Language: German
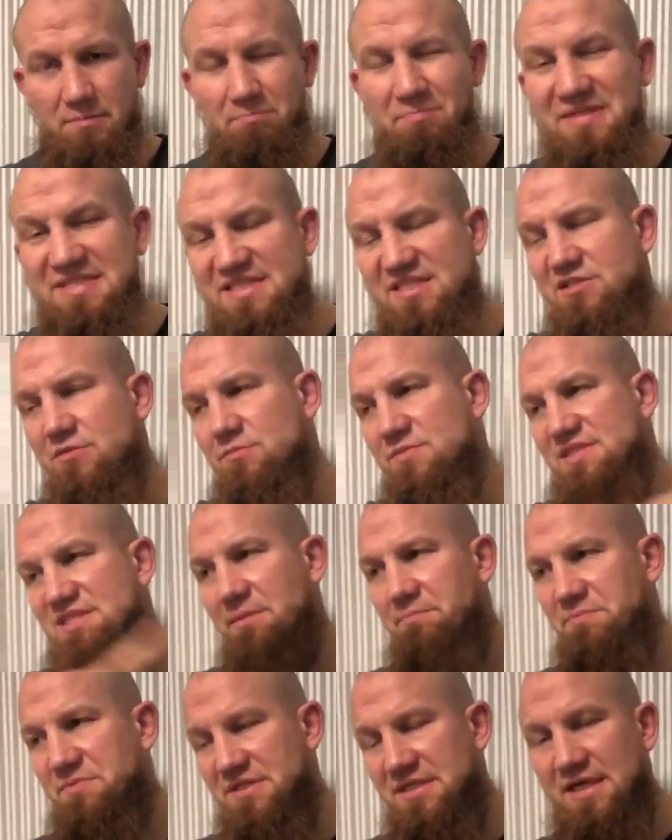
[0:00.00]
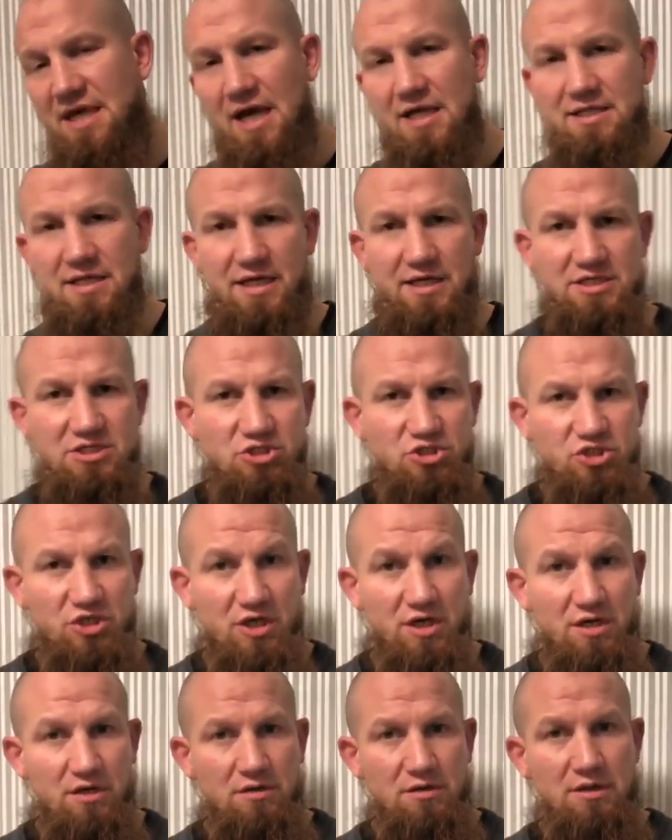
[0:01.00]
Bis zum siebten Jahr nach
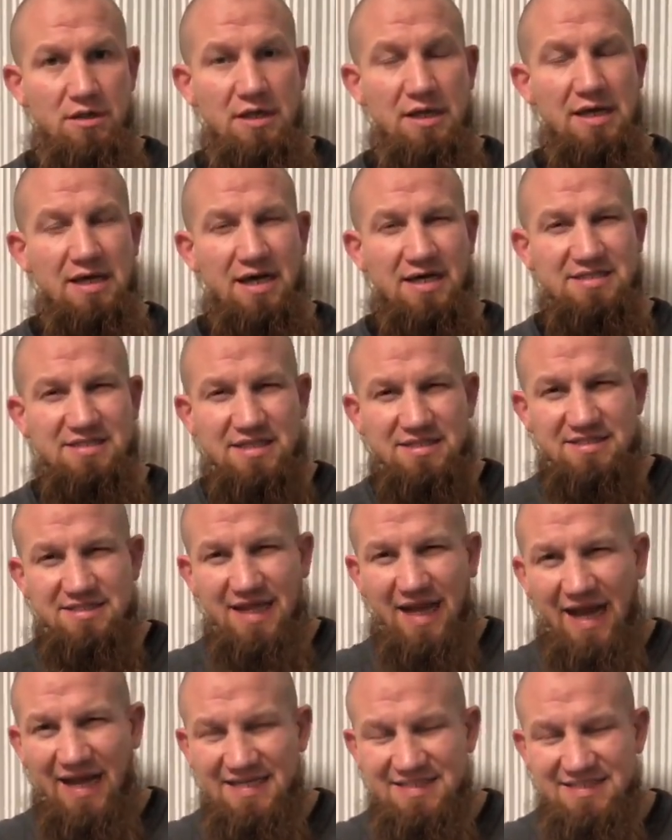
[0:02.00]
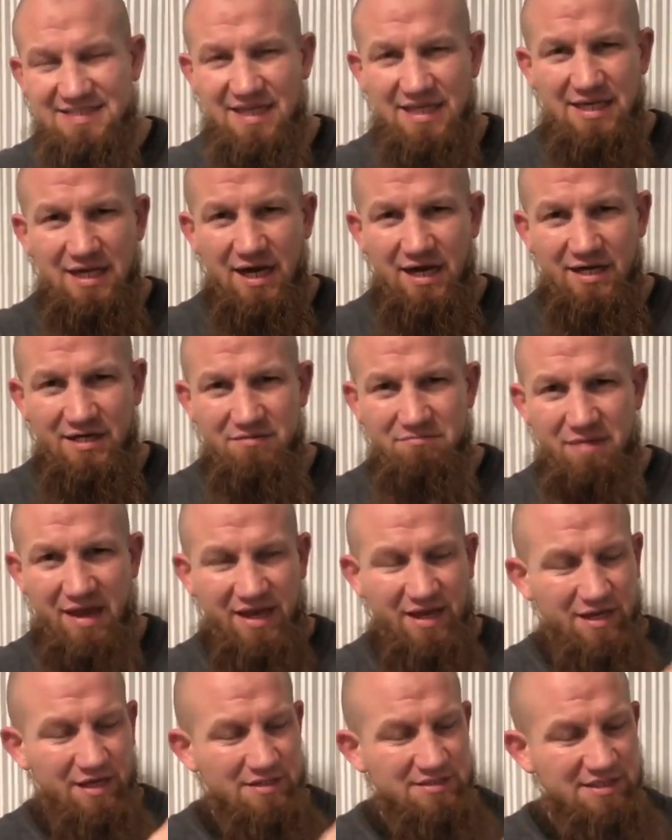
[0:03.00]
Hijrah. Das heißt, 13 Jahre in
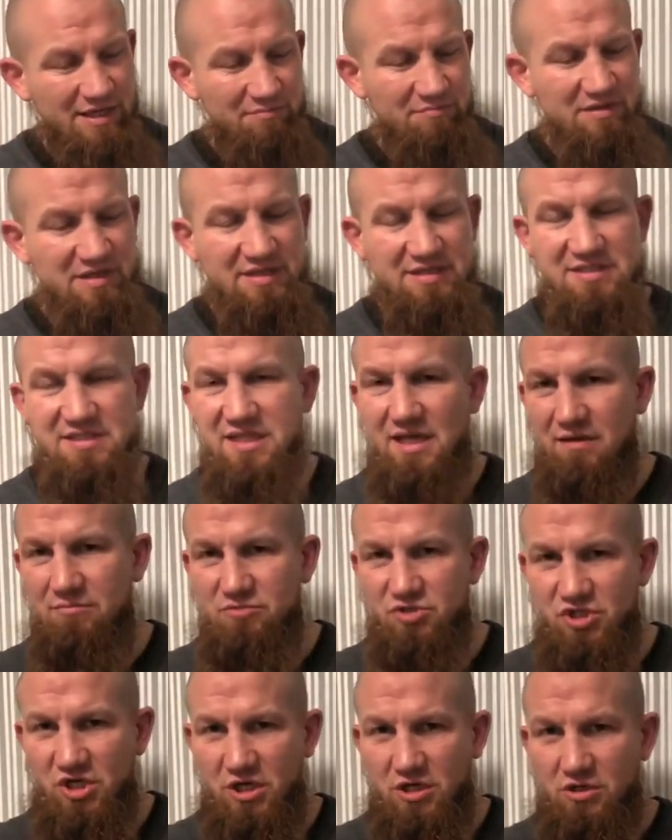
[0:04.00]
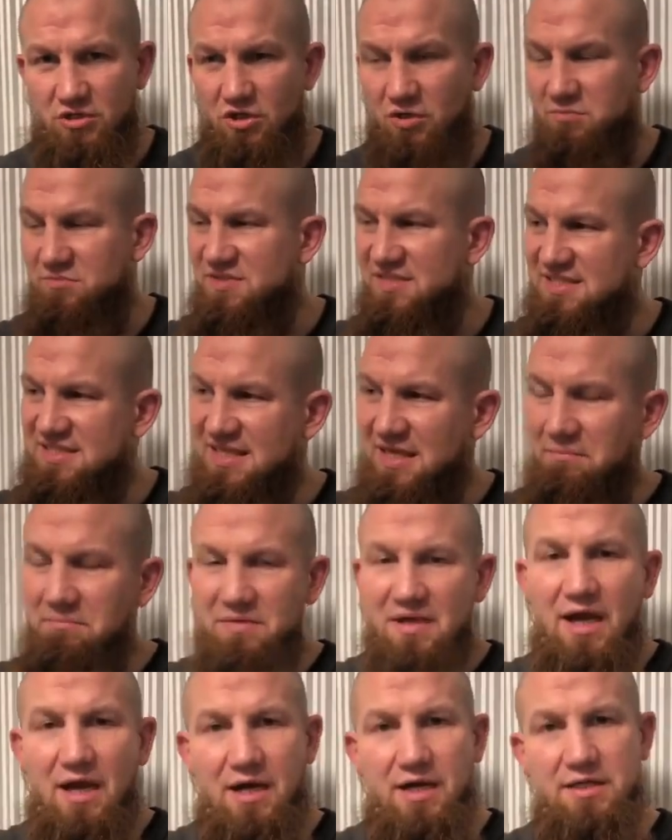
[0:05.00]
Mekka, sie haben den Islam nicht angenommen. Sieben
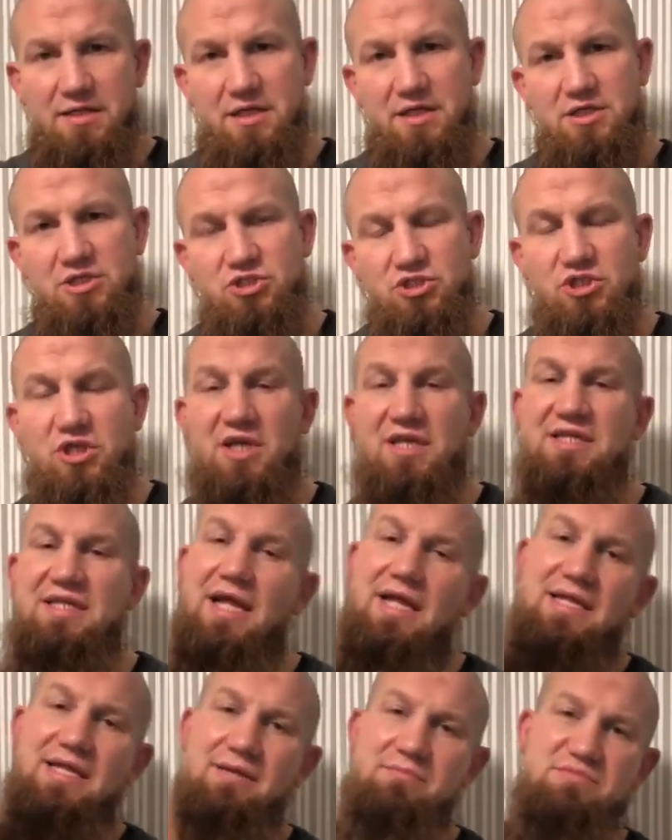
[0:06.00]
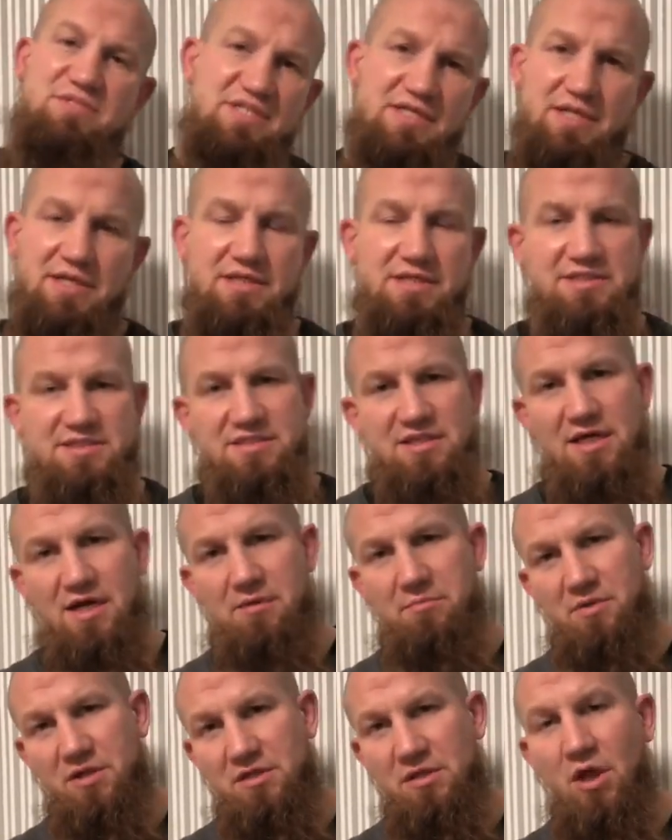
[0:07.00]
Jahre nach Hijra, dann nehmen sie den
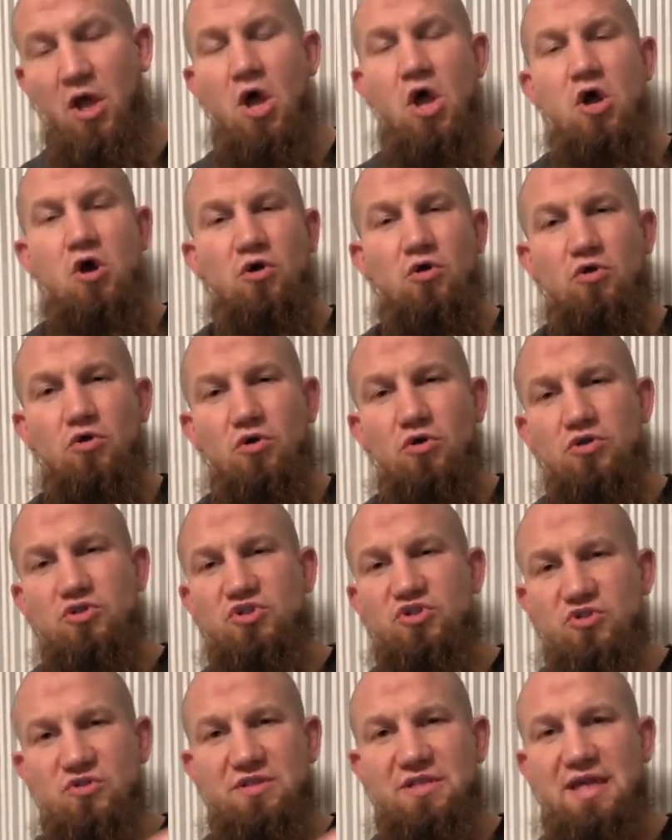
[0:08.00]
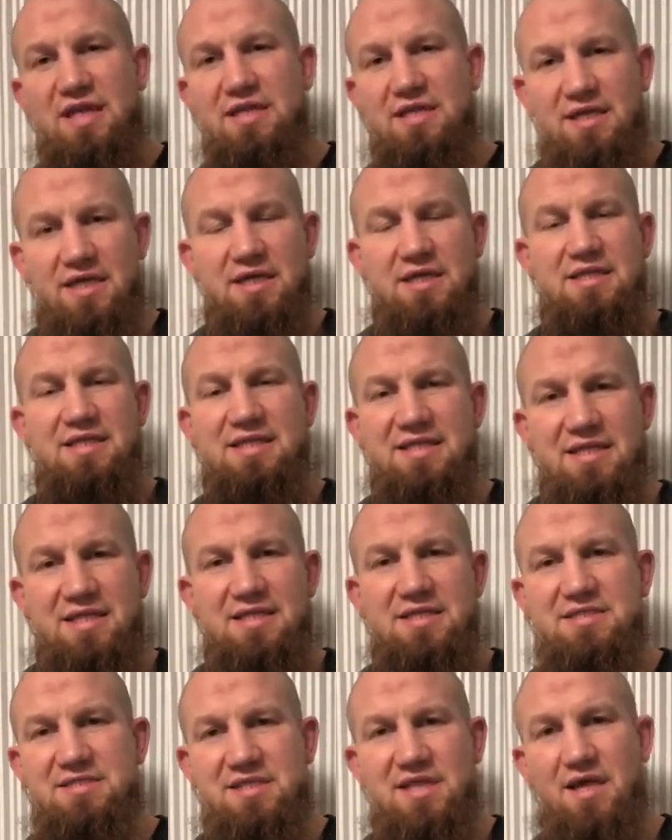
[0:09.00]
Islam an und gehören zu denjenigen, die
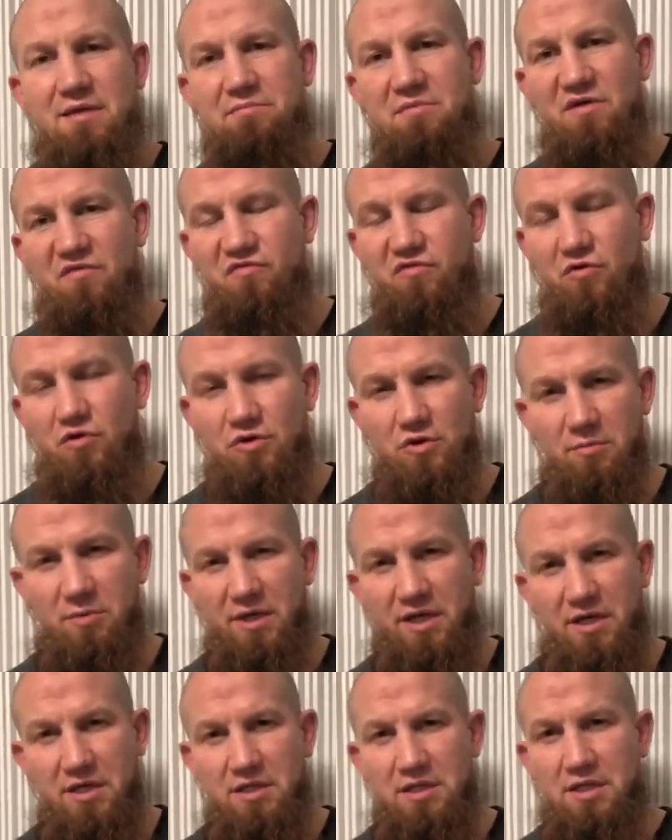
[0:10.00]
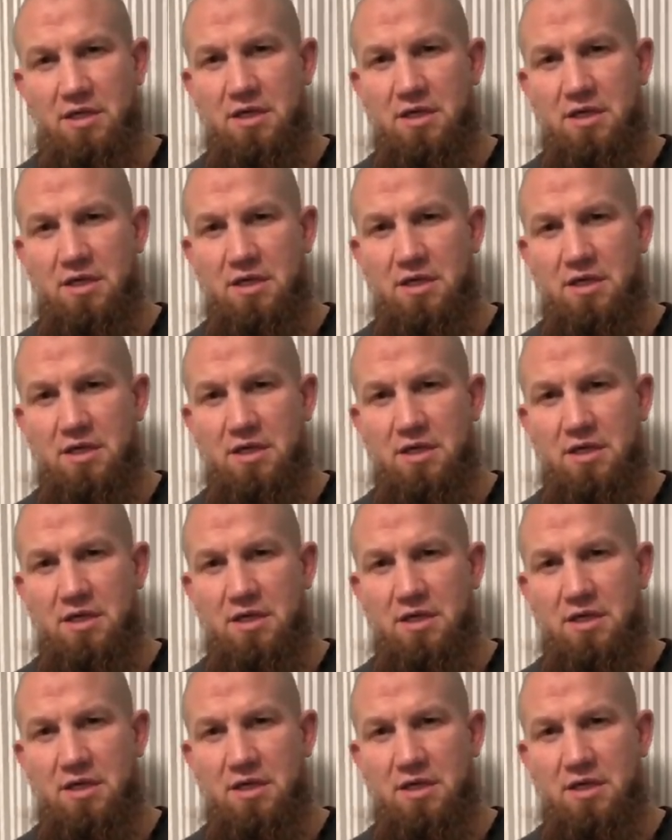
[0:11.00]
den Islam nach vorne bringen.